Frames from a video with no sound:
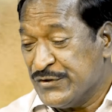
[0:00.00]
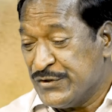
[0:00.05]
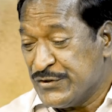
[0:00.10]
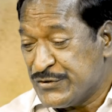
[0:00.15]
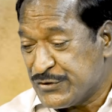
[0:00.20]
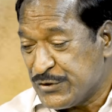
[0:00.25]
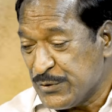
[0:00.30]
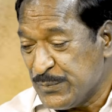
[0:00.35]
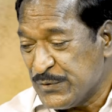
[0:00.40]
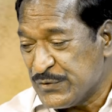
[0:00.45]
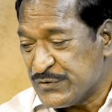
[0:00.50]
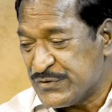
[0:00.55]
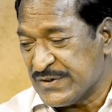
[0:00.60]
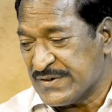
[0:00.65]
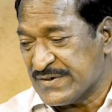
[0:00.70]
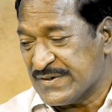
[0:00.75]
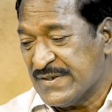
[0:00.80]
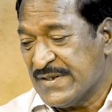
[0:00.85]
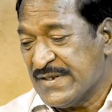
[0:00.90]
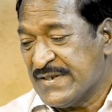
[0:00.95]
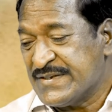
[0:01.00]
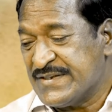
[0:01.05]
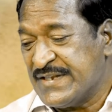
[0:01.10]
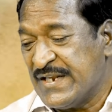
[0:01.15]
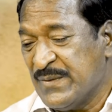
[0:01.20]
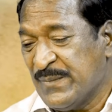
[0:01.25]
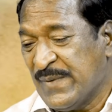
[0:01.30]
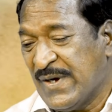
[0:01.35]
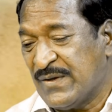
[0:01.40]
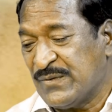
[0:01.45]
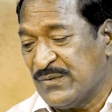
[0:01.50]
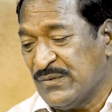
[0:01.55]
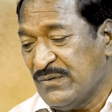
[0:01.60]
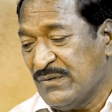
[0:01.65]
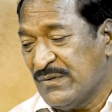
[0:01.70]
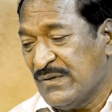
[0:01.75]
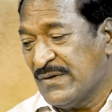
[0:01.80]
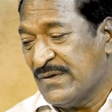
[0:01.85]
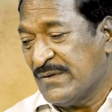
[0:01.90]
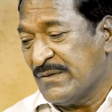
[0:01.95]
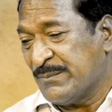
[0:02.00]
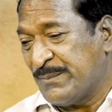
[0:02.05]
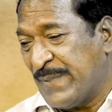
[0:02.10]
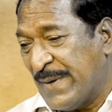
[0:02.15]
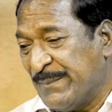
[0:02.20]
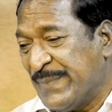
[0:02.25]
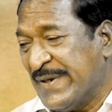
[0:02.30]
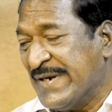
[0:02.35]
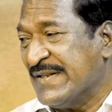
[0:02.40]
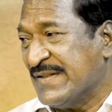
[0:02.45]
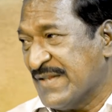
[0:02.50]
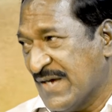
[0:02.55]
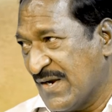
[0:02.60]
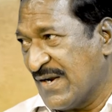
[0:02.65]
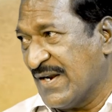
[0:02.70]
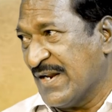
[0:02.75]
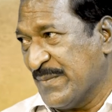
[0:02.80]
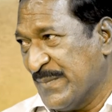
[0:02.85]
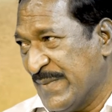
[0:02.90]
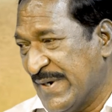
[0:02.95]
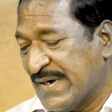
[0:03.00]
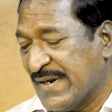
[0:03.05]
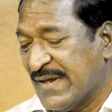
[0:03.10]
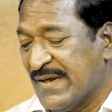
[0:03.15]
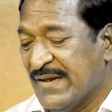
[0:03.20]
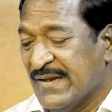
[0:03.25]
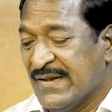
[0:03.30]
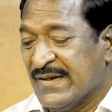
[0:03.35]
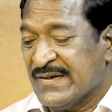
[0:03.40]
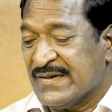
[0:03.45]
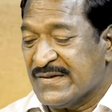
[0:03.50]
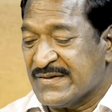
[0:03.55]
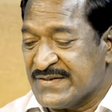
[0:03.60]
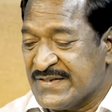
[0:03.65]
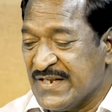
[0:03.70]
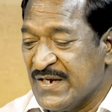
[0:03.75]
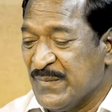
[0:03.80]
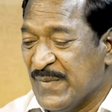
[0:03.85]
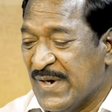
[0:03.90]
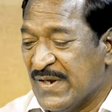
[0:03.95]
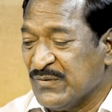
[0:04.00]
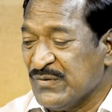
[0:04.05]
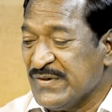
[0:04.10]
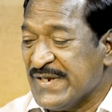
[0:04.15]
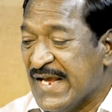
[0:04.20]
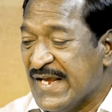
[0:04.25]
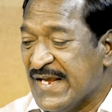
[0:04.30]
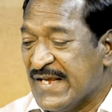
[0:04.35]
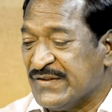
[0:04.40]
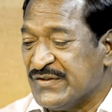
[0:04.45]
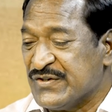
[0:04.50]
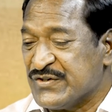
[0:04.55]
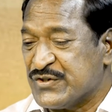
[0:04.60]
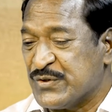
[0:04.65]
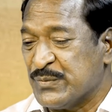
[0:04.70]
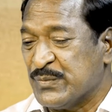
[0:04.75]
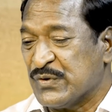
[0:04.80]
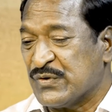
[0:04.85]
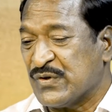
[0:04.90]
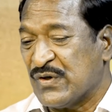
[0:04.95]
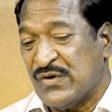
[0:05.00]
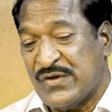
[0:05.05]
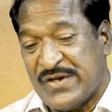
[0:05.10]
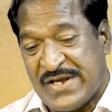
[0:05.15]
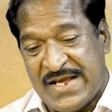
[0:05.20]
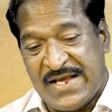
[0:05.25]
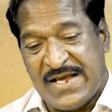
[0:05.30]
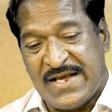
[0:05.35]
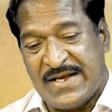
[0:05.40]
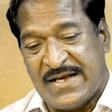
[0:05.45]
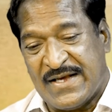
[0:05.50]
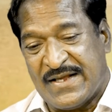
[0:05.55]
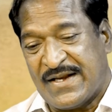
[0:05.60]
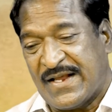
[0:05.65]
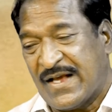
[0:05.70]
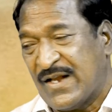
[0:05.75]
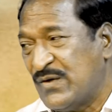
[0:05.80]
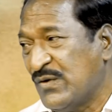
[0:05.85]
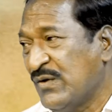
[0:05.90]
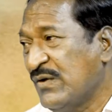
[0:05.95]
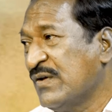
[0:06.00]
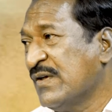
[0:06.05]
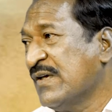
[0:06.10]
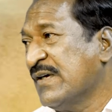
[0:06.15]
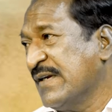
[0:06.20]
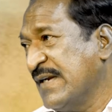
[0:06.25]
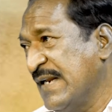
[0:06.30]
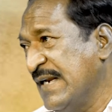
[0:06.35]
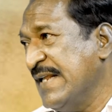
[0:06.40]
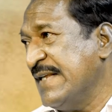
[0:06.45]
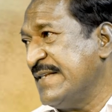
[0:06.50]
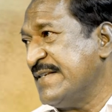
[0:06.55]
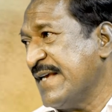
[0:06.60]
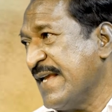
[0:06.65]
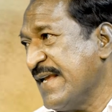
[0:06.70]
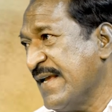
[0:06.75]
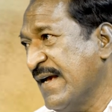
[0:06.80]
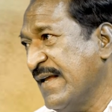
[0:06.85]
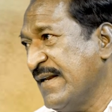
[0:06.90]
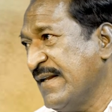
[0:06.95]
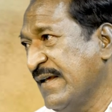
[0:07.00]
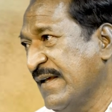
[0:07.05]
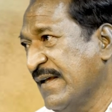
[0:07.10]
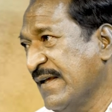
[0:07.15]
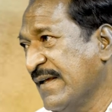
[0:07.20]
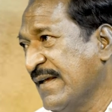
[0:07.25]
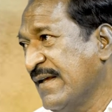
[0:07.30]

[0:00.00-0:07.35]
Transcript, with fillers: డిస్ట్రిబ్యూషన్ సినిమాను పంపిణీదారులు అనమాట సినిమాను ఏ ఏ డిస్ట్రిబ్యూటర్లు ఏ ఏ ఏరియాలో రిలీజ్ చేయాలి